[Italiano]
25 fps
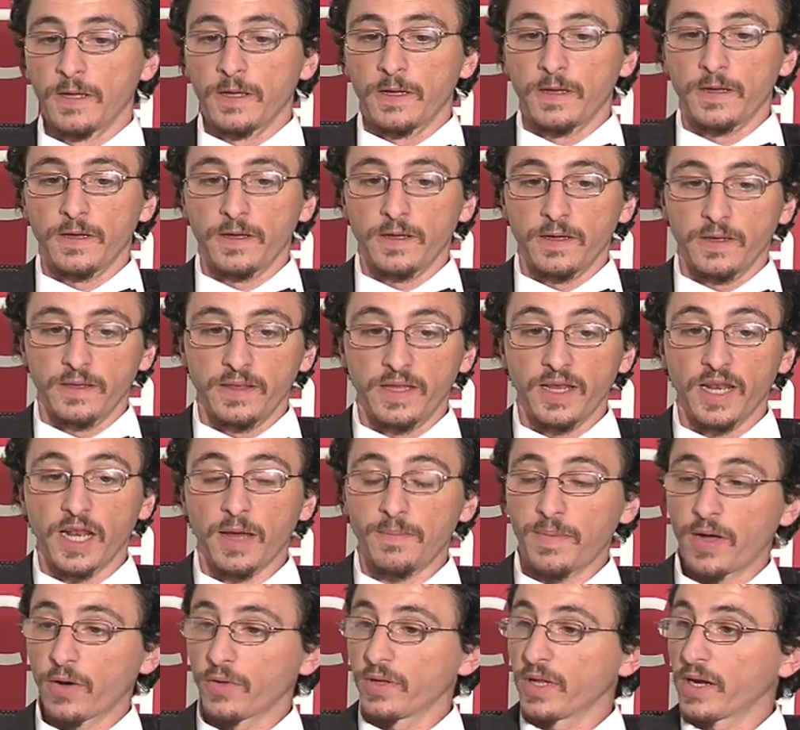eh, della
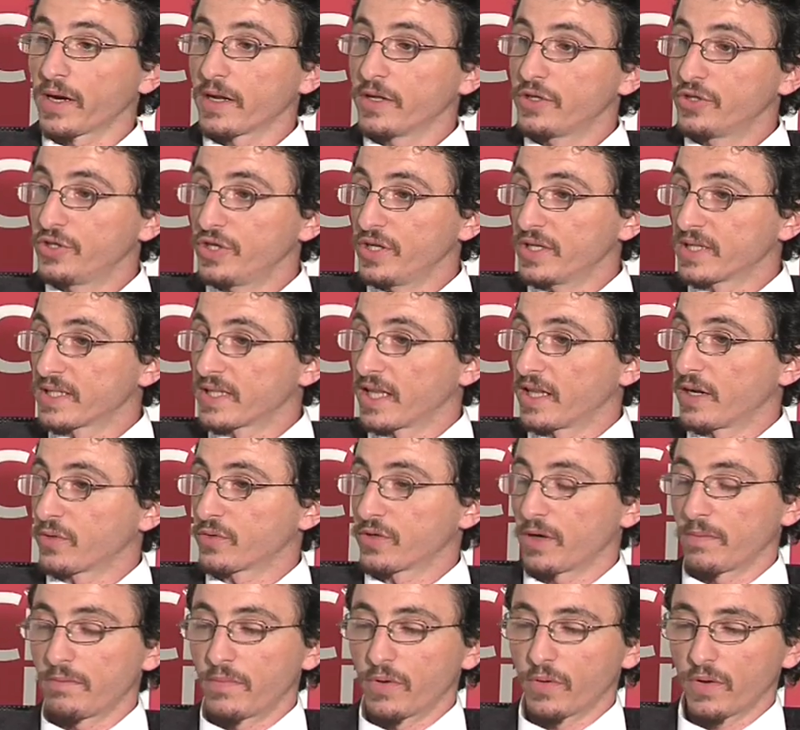mano del regista, della
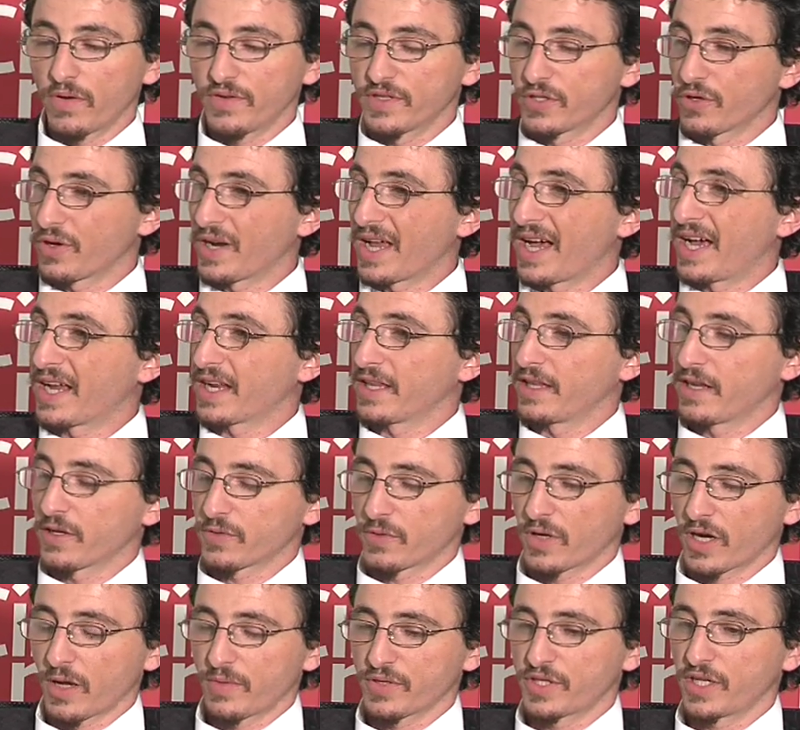sua bravura visionaria, della
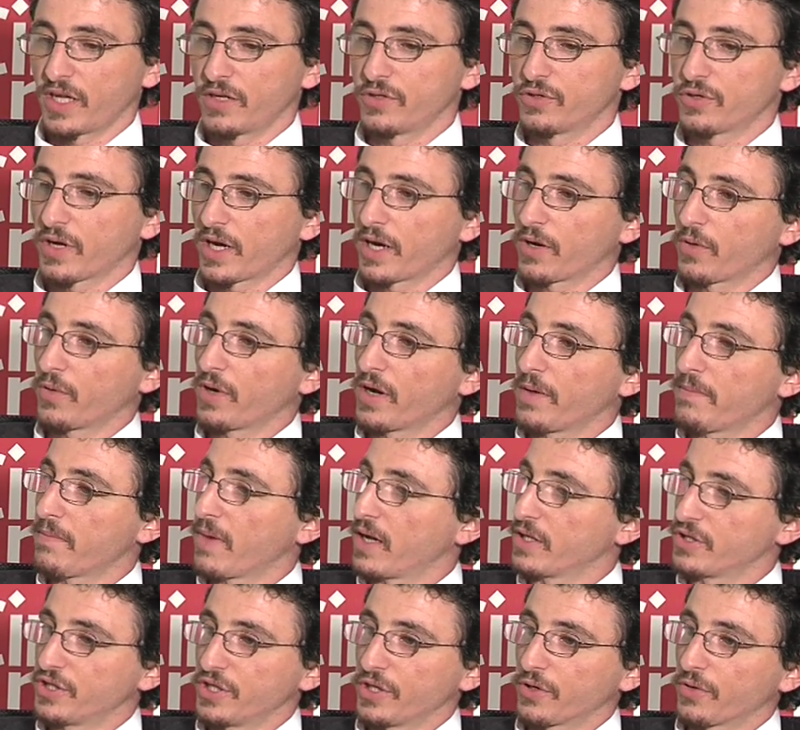sua capacità di giocare con le
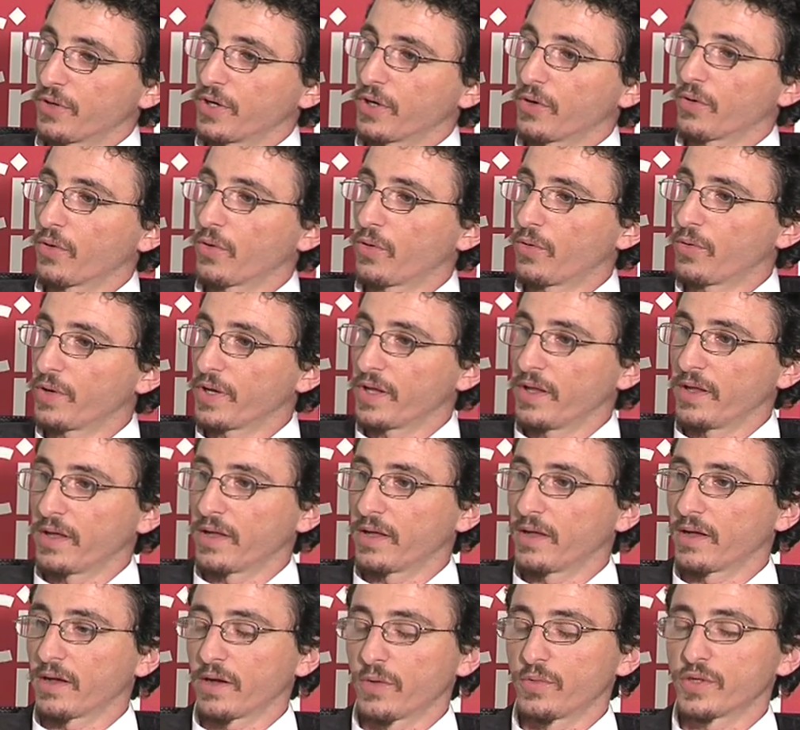immagini, con i colori
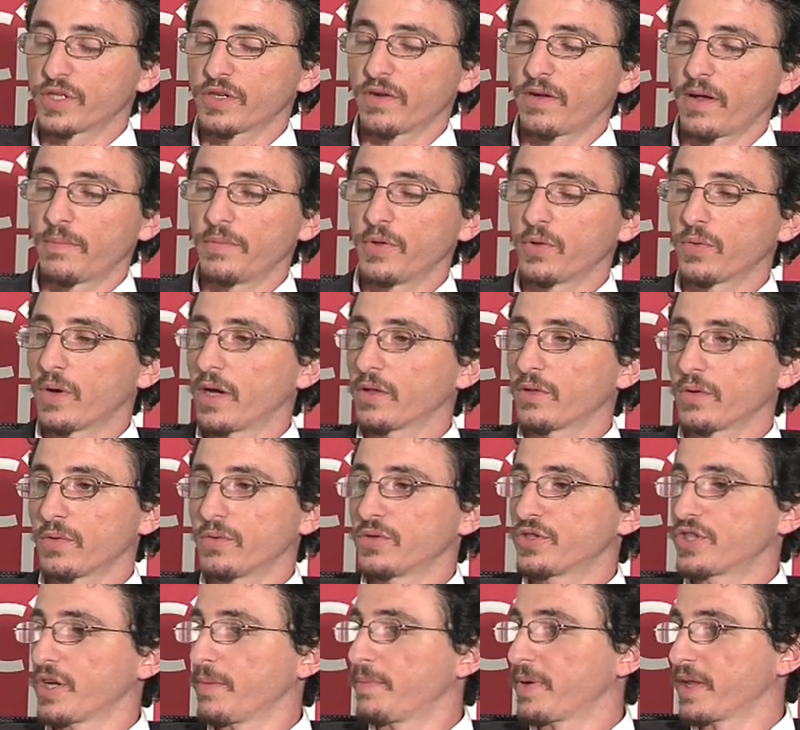eh, a cui ci aveva abituato,
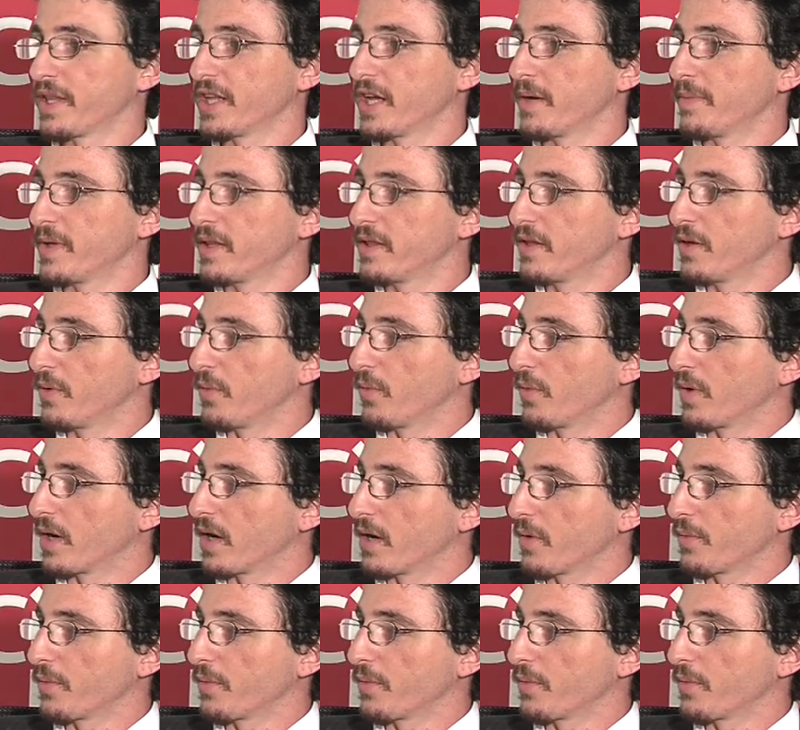non c'è praticamente nulla.